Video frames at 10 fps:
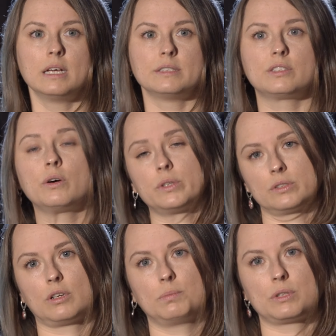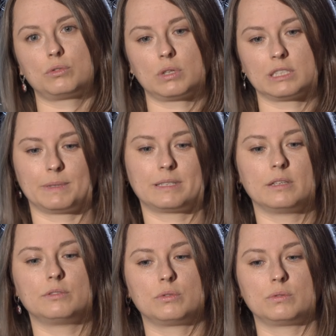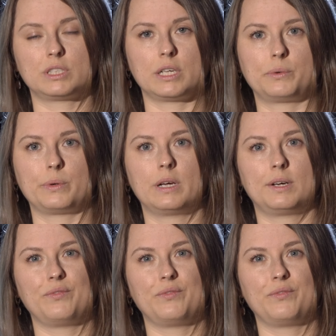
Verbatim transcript: Są osoby, które specjalizują się e,